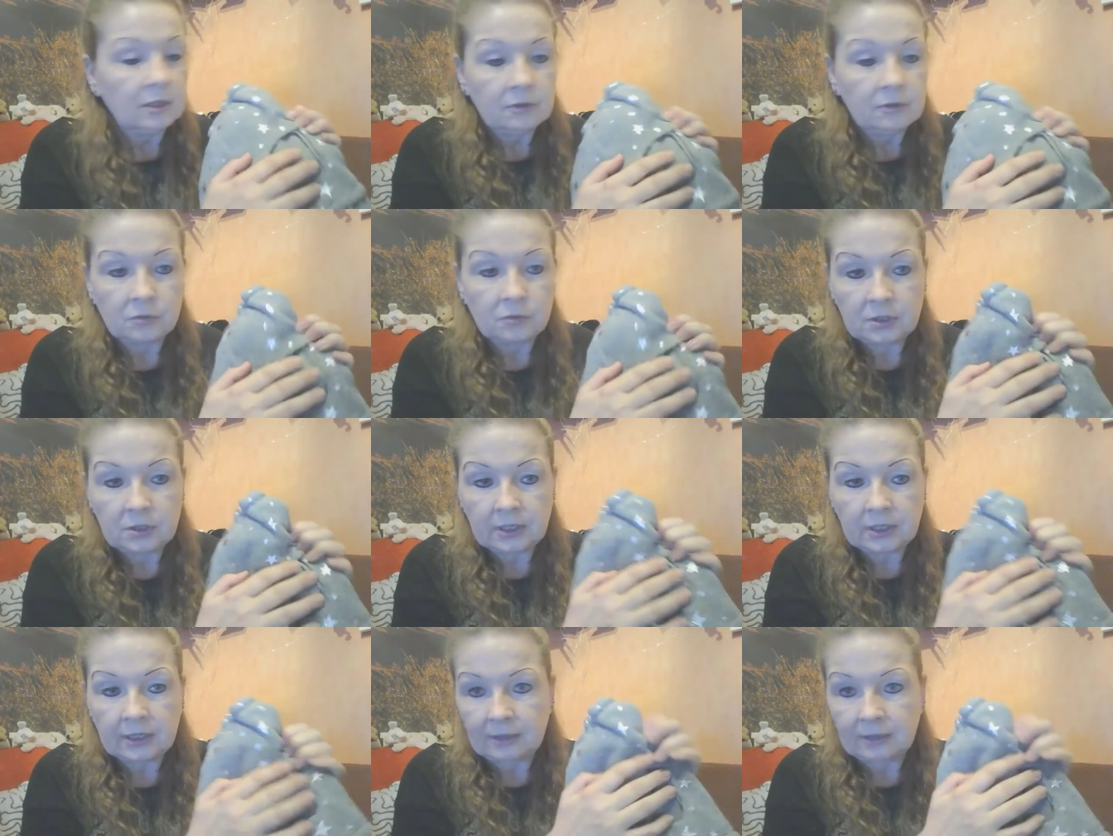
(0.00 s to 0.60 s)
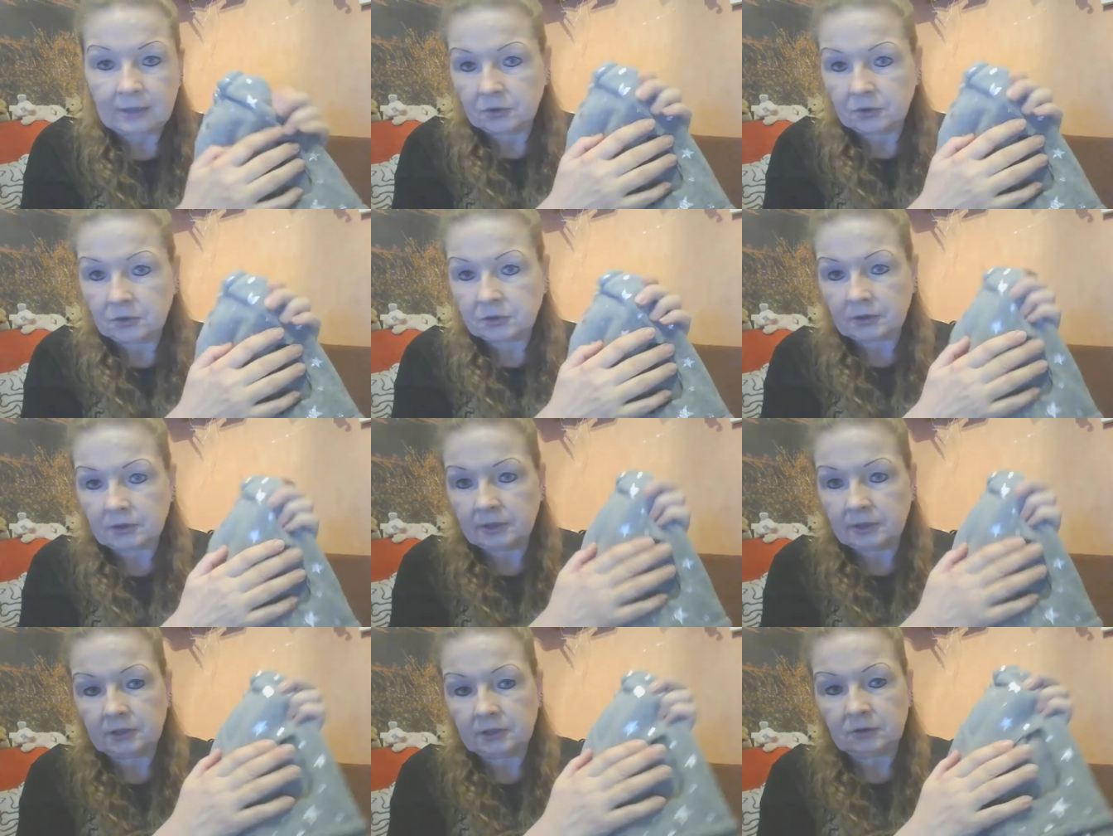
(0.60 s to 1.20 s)
wo die
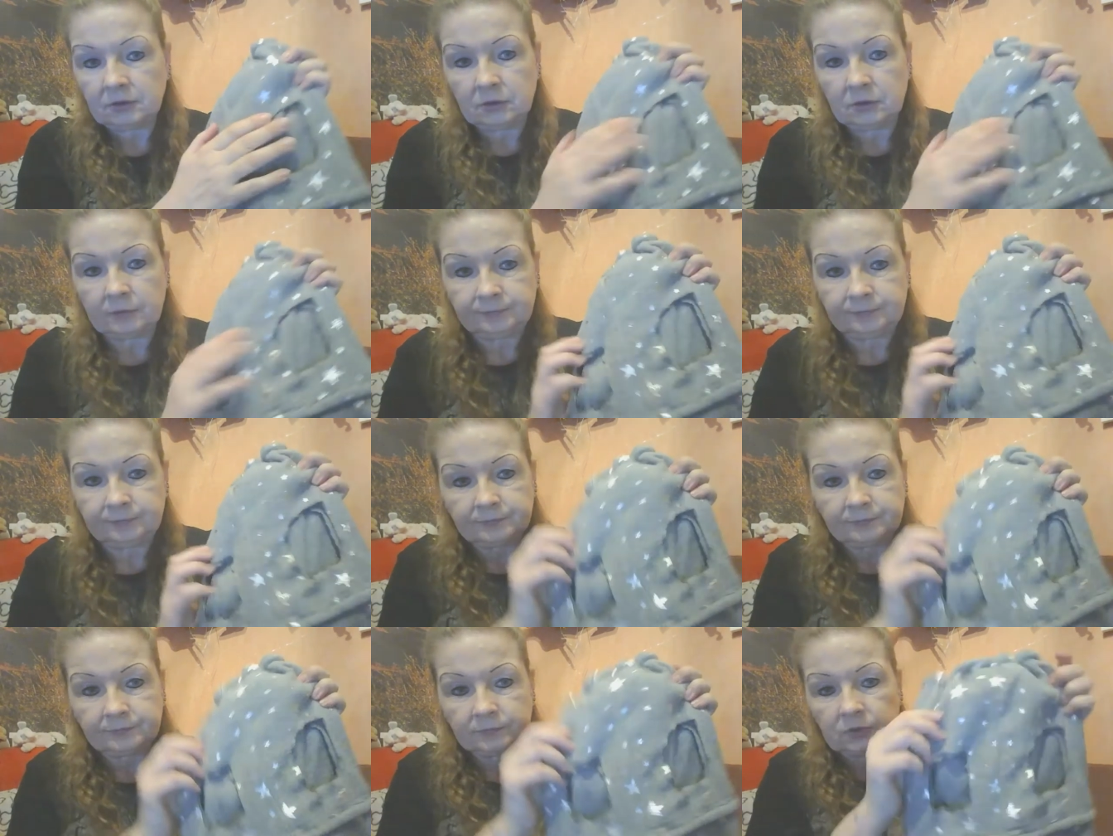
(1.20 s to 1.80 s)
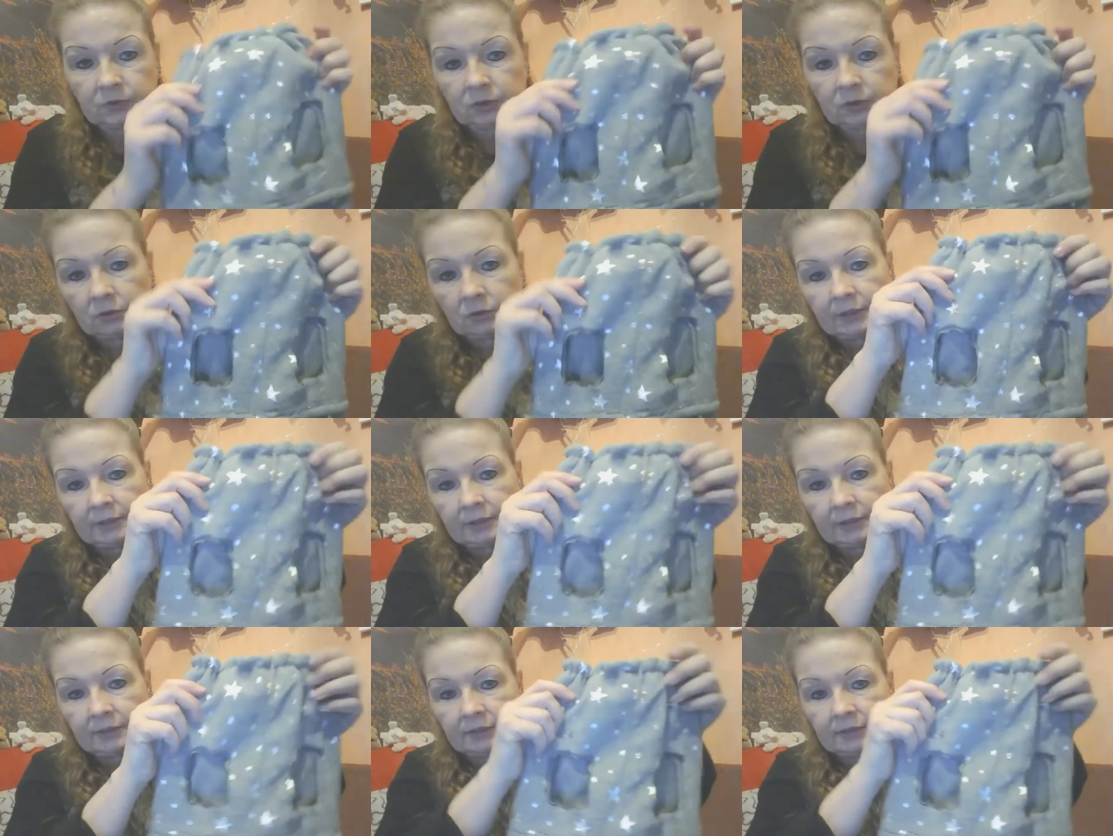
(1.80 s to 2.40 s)
Armlöcher hinkommen. So, und
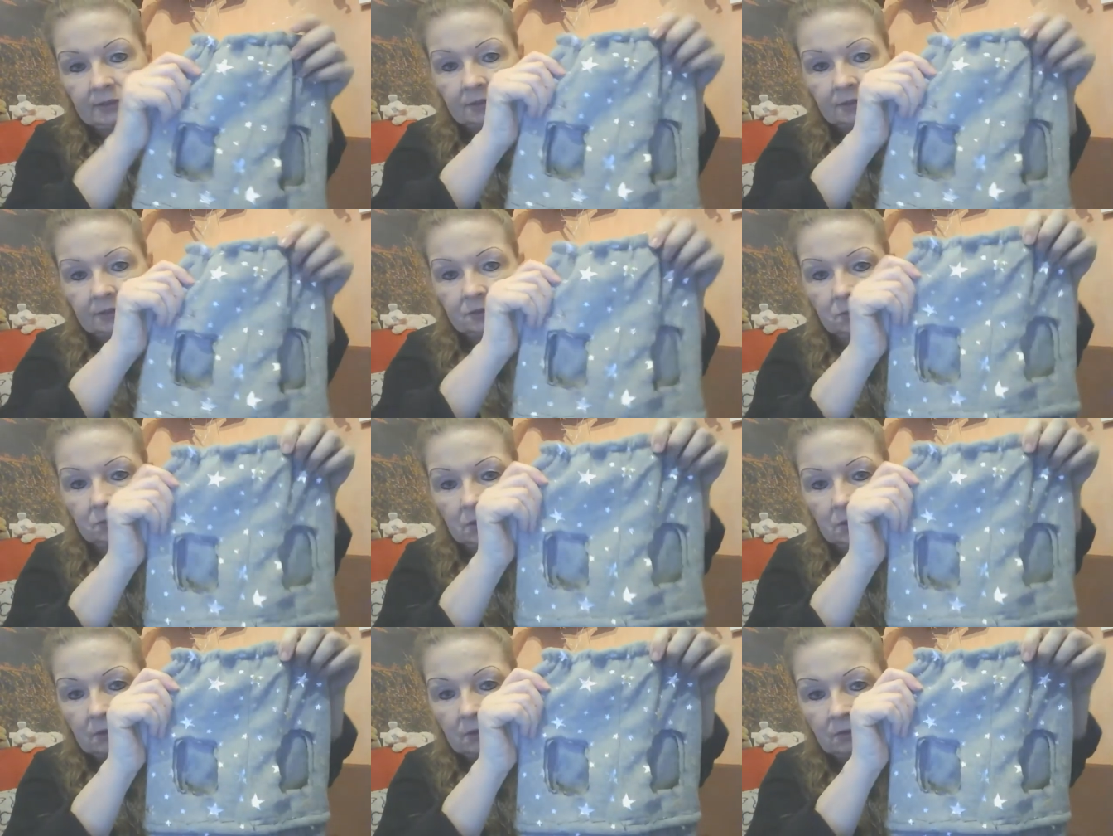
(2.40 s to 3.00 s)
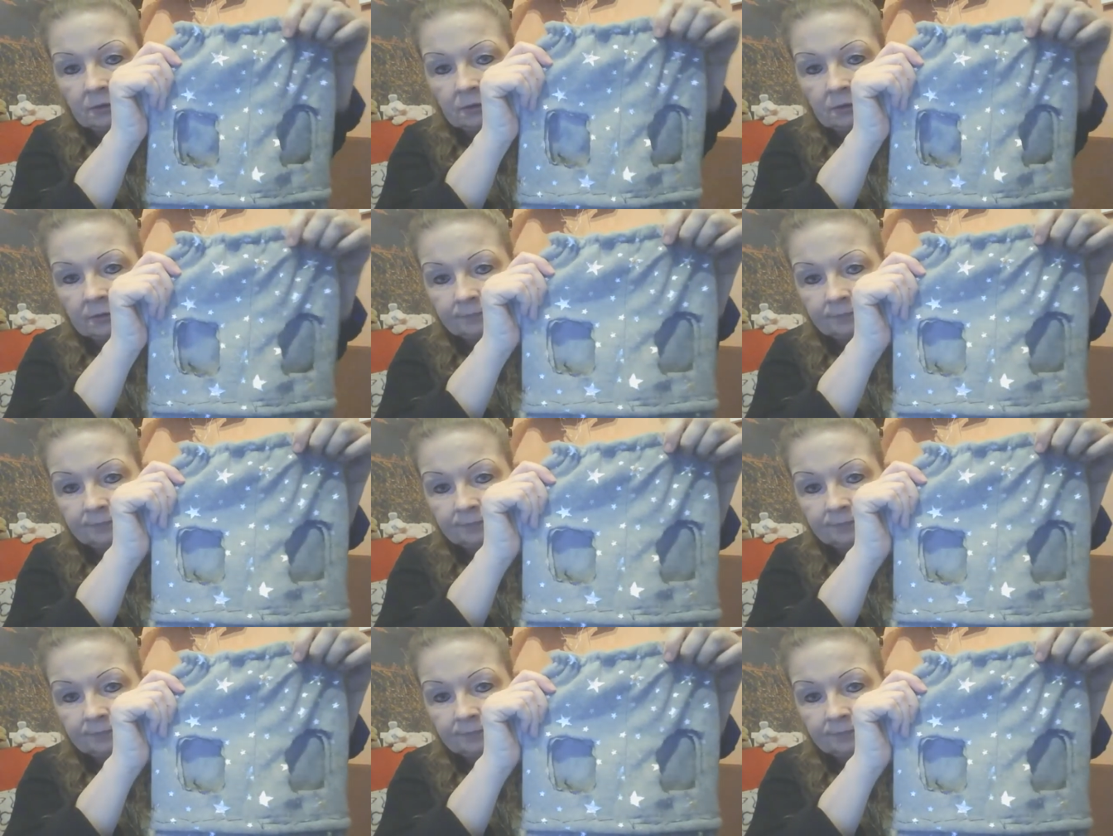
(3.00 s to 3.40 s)
dann sieht das so aus.